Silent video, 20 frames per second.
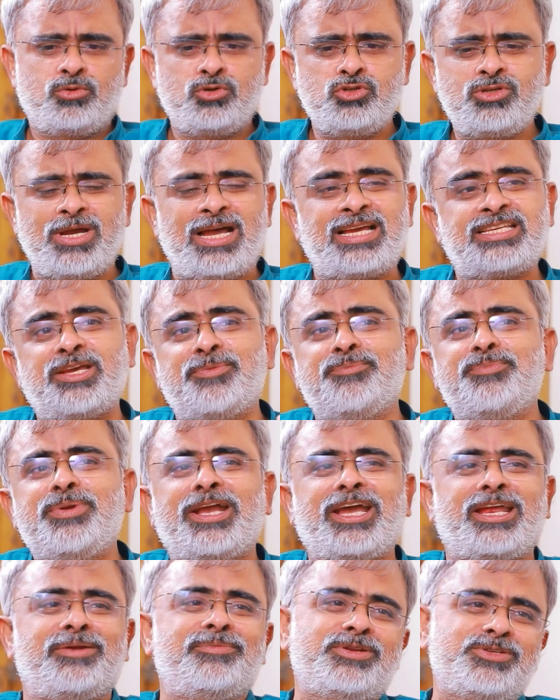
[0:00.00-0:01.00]
కొంచెం
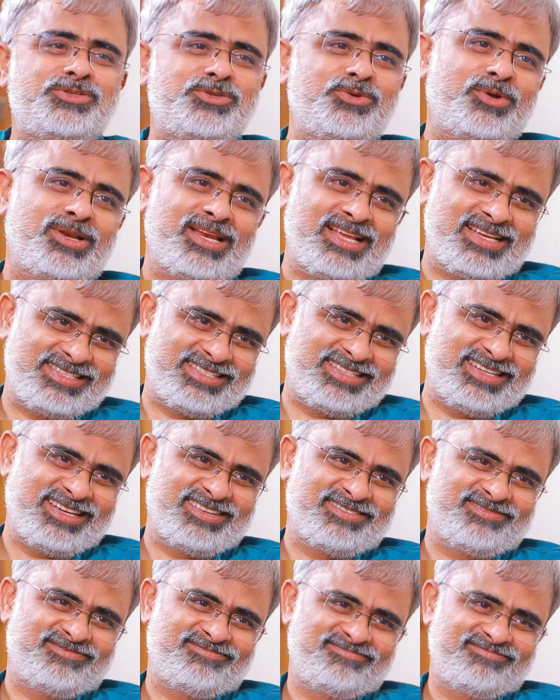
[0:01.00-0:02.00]
అసభ్యకరమైన జోకులు
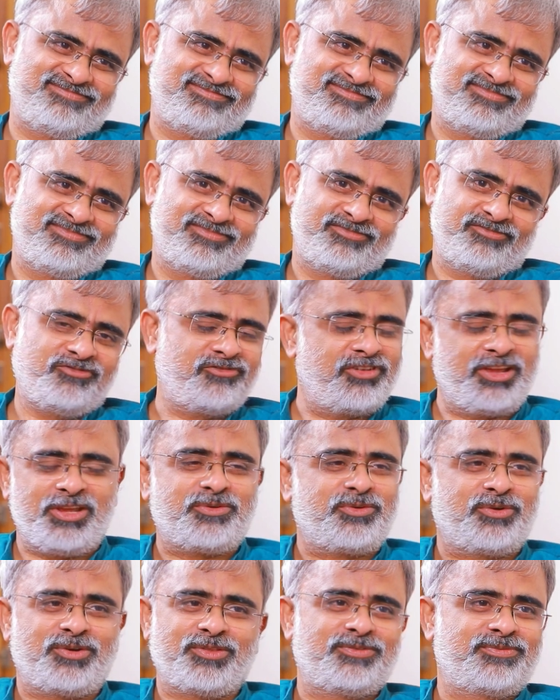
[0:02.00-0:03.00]
వేస్తారు
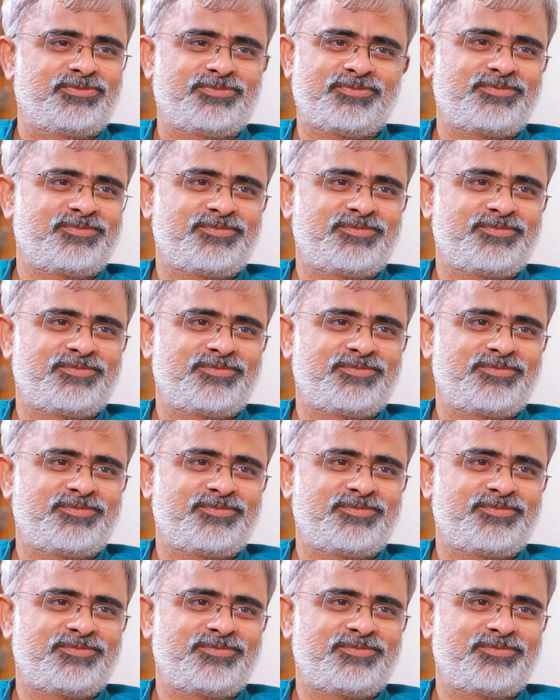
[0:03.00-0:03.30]
వేయకూడదు